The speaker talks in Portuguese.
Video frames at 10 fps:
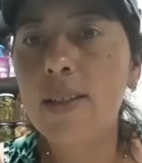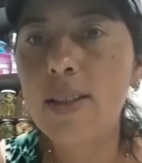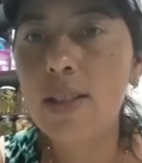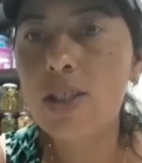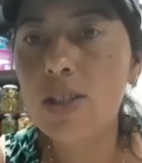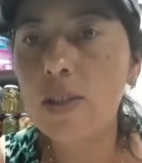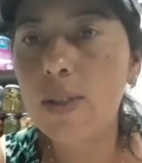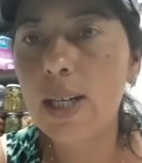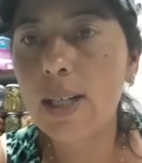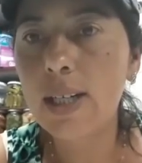deixa eu
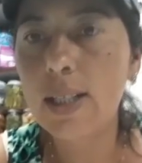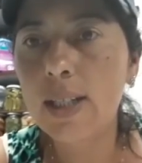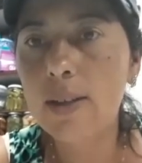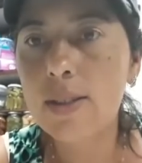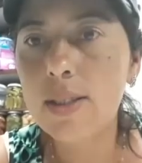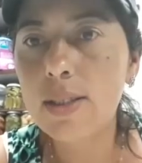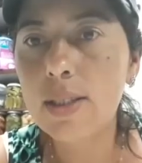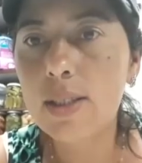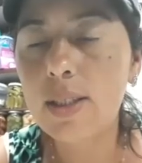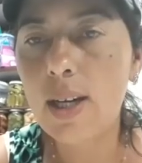agradar vocês
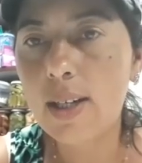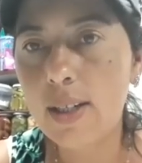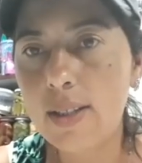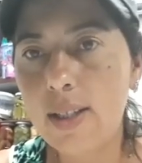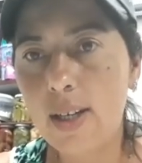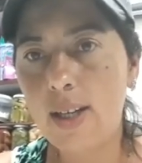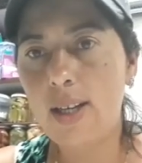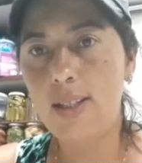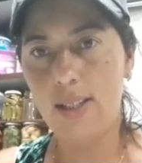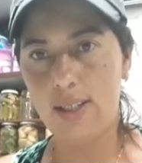aqui com a
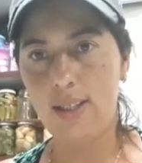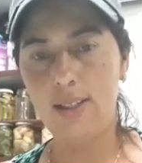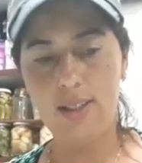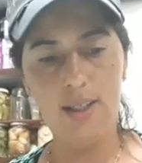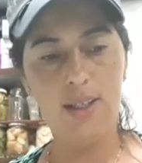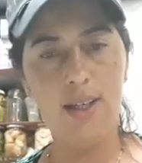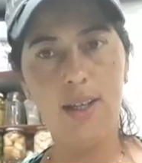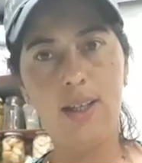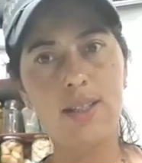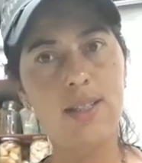claridade,
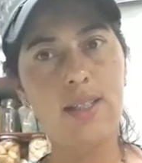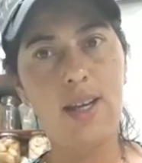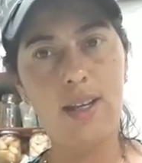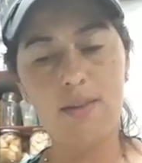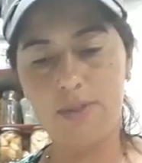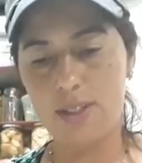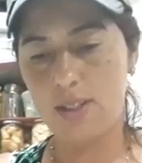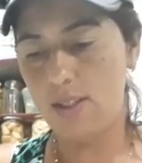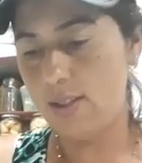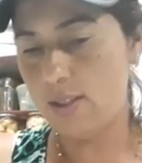clareei as ideias de
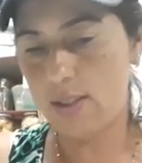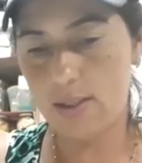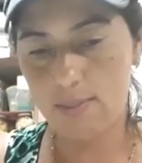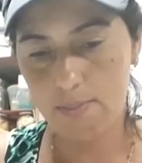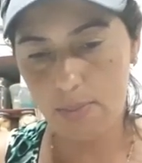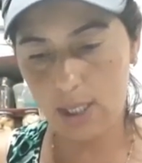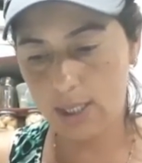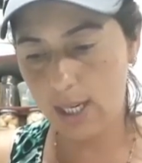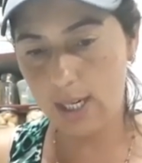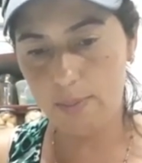vocês. Boa
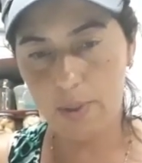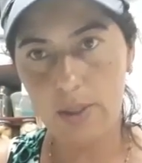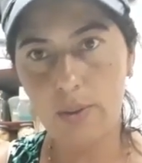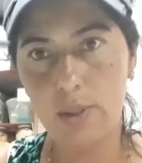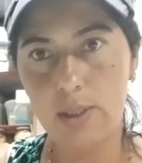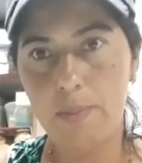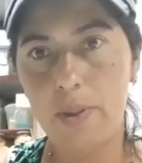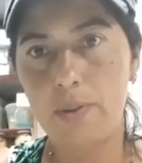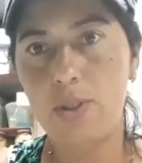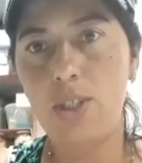tarde, boa noite,
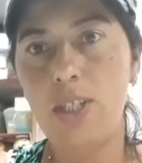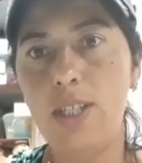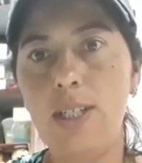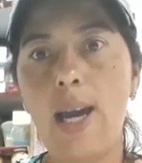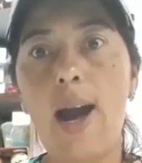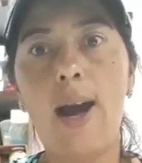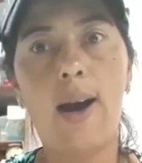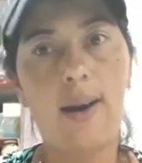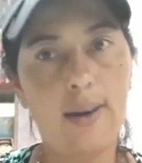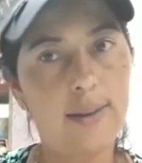bom
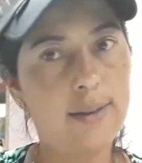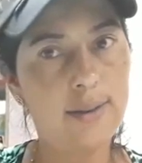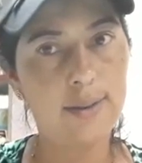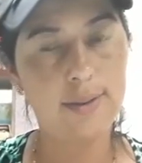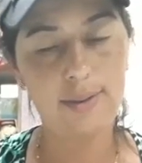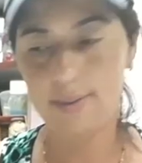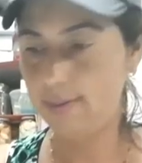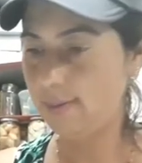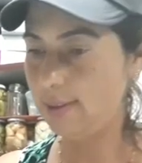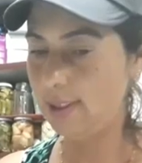dia.
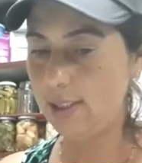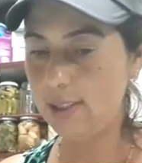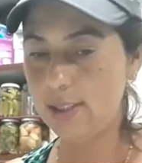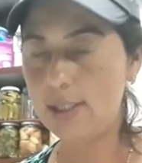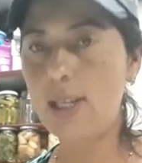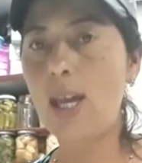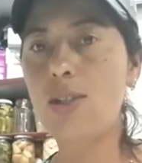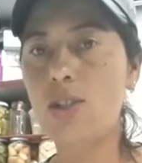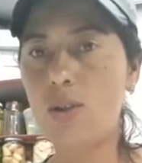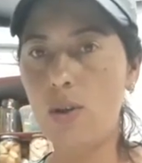
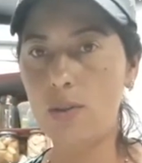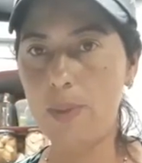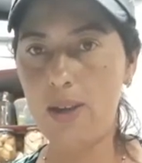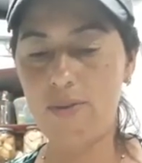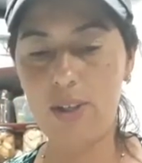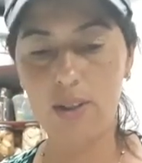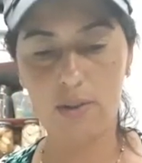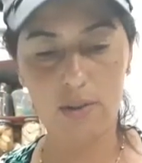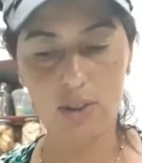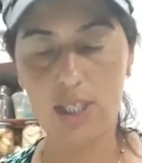Seja todo
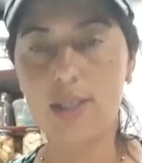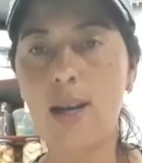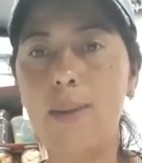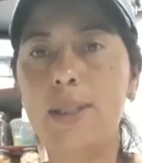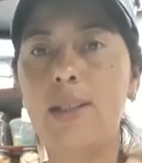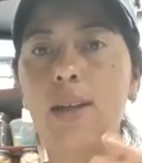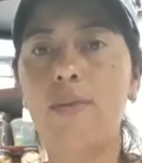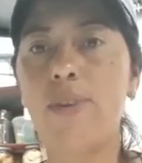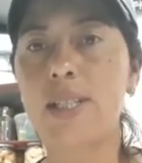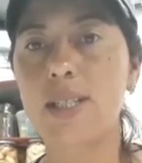bem-vindo, já sabe o que tem que
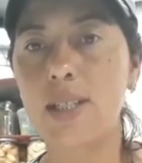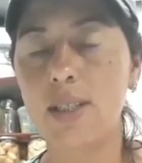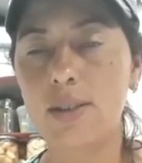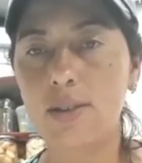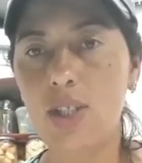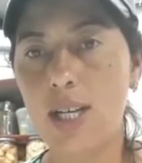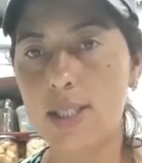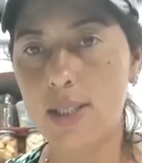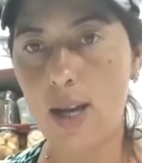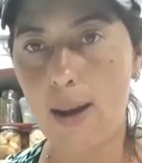fazer, já
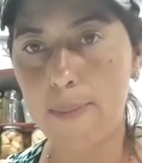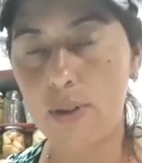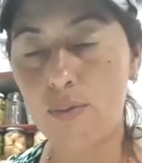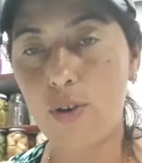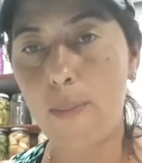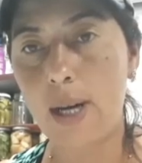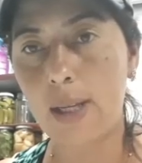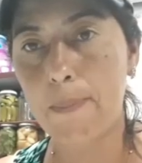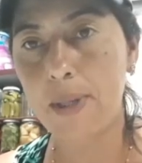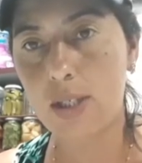sabe, não vou mais
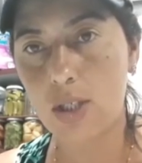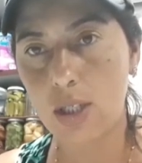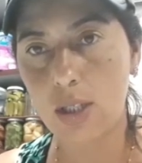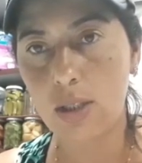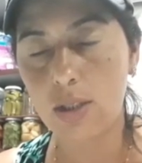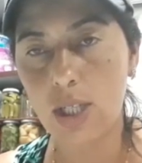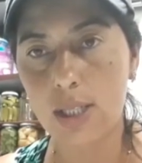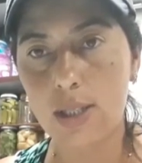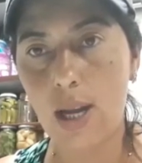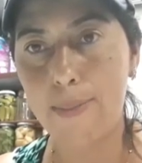repetir, já
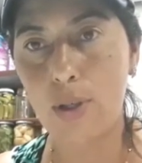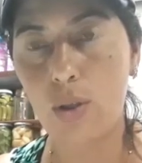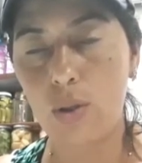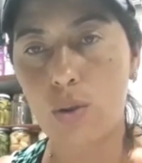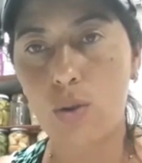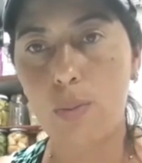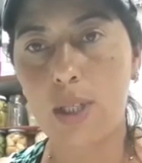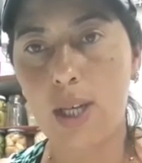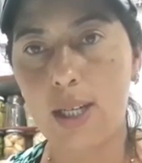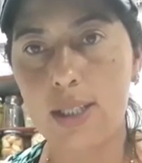sabe que o YouTube
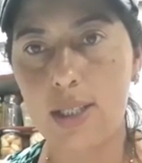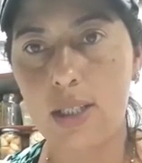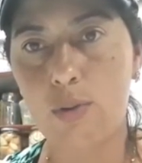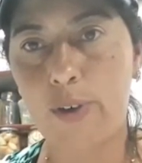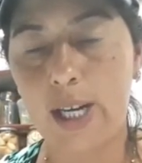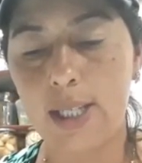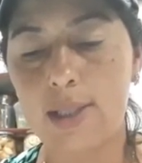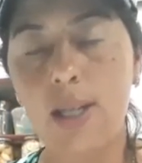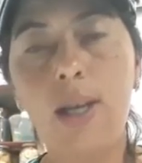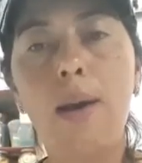quer que vocês
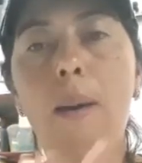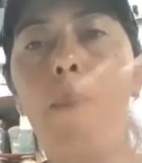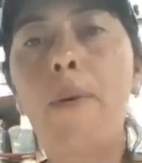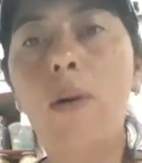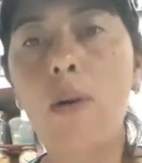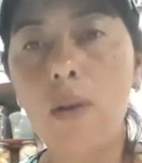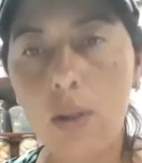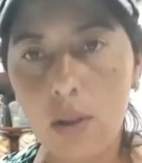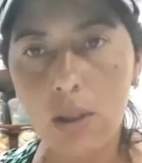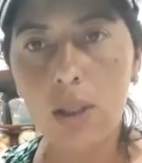faz por,
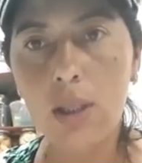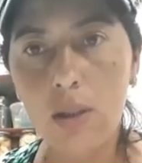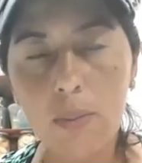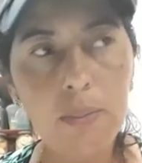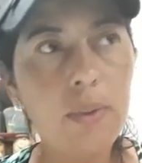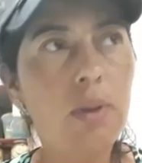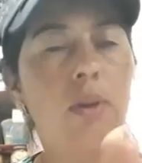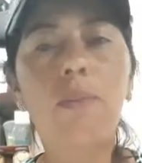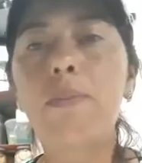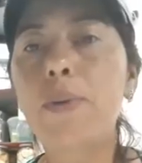
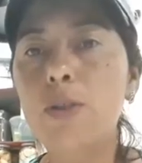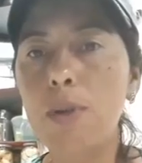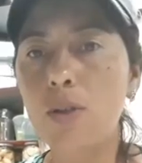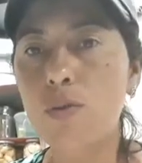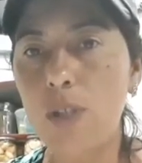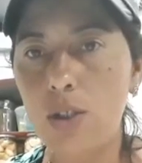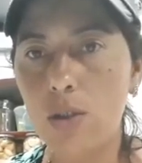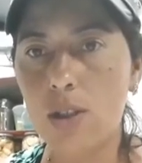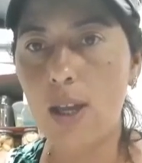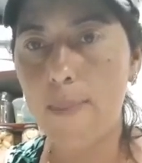por, por os meus
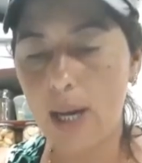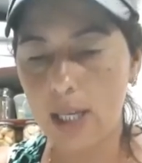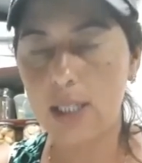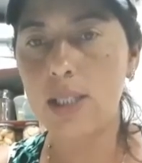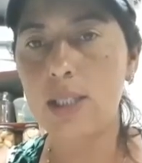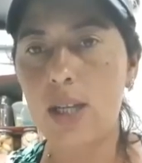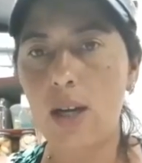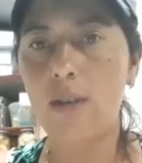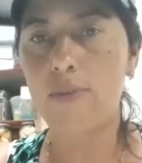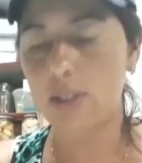vídeos ter mais
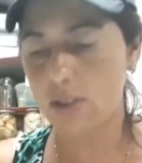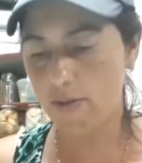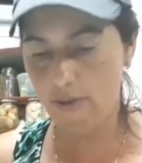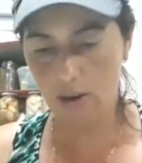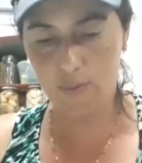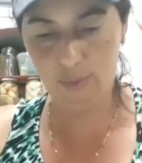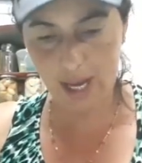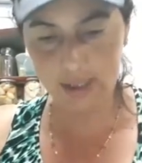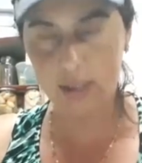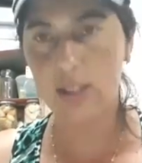relevância. Vão,
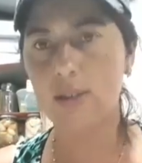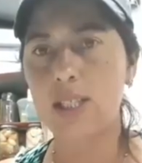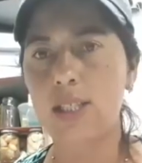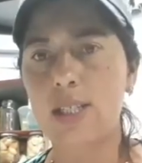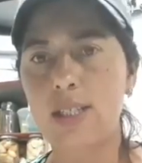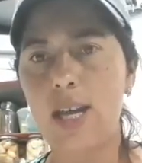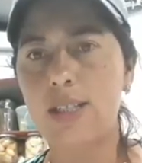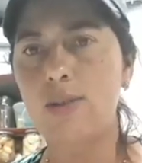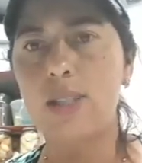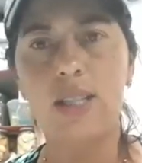faz se vocês quiserem, se
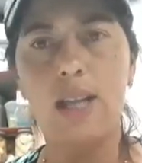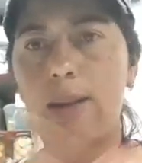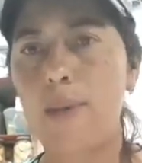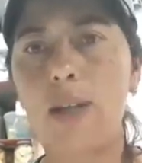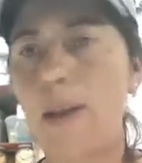não quiser também